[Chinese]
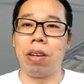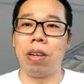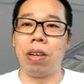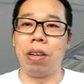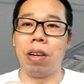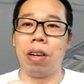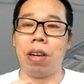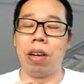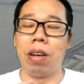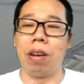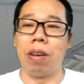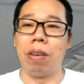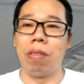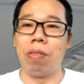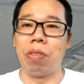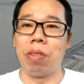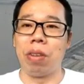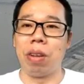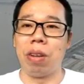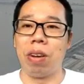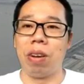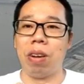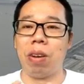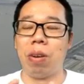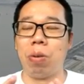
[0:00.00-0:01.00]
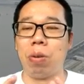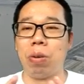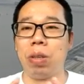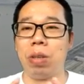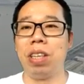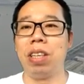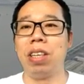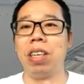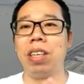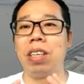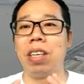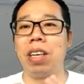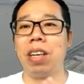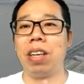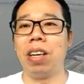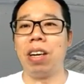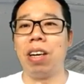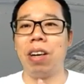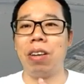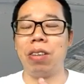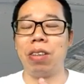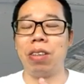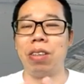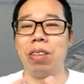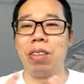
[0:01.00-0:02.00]
嗯，我今天讲它
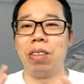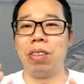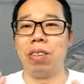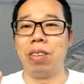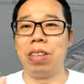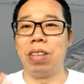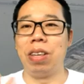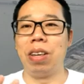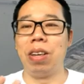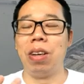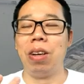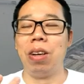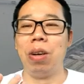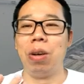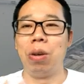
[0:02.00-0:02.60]
好像有一点